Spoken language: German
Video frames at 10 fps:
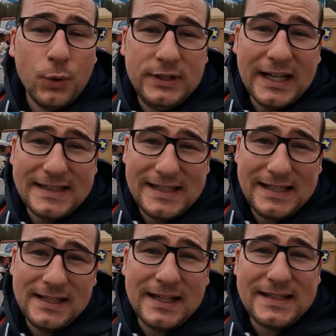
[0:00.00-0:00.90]
Und hier hat sich
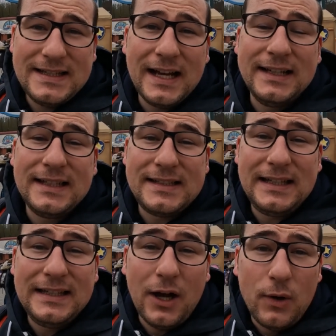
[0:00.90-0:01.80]
in den letzten Jahren
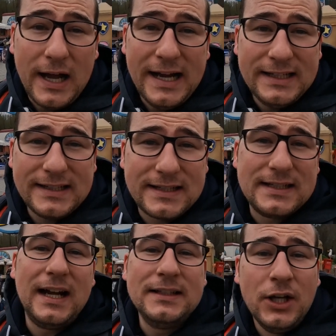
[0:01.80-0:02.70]
tatsächlich auch einiges
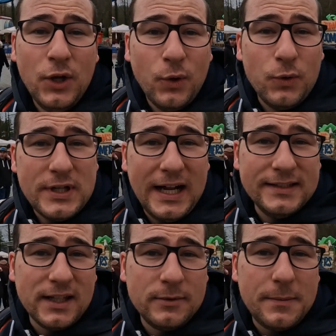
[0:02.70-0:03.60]
getan. Unter
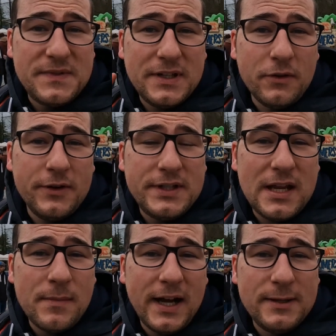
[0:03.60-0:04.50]
anderem gibt es den neuen
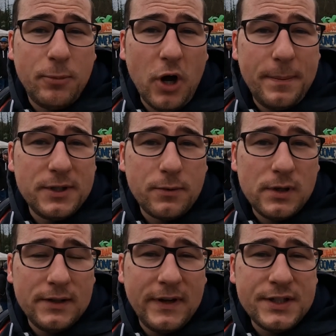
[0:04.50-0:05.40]
Themenbereich Paw
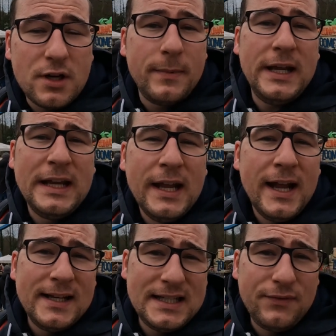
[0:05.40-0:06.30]
Patrol Adventure Bay,
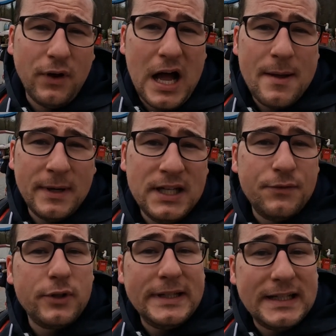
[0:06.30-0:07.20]
der sich vor allem an
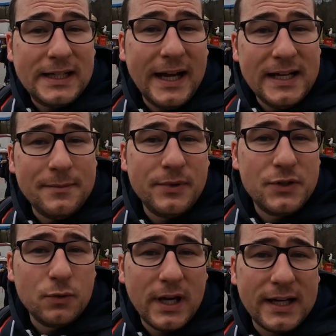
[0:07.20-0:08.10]
die wirklich kleinen
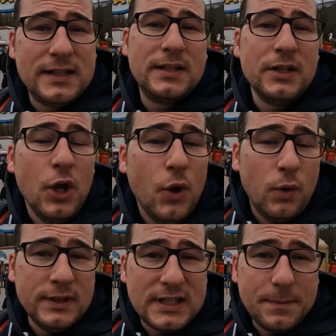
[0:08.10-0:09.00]
Besucher richtet.
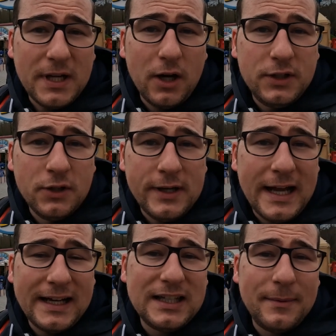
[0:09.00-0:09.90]
Und es gibt ja auch die neue
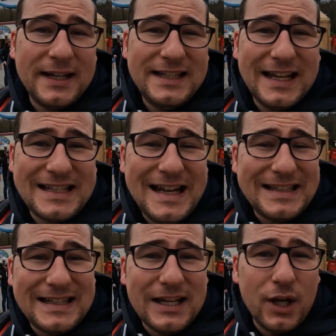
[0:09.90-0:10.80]
Achterbahn, die erst
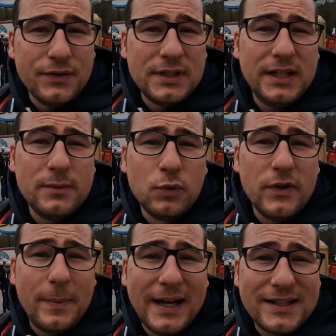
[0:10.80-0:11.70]
letztes Jahr eröffnet hat, die
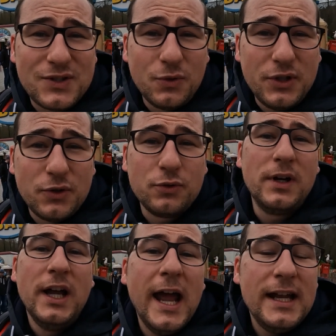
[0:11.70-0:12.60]
Movie Park Studio
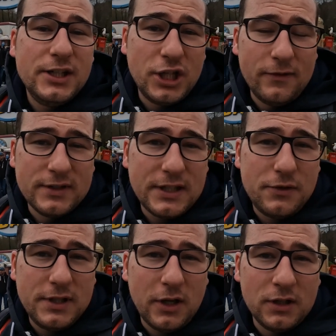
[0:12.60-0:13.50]
Tour. Die schauen wir uns
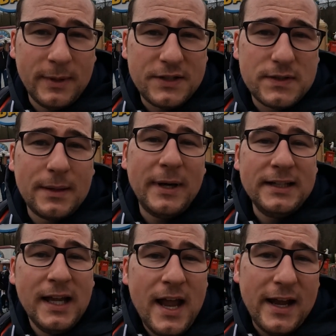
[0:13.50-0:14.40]
natürlich auch nochmal zusammen an.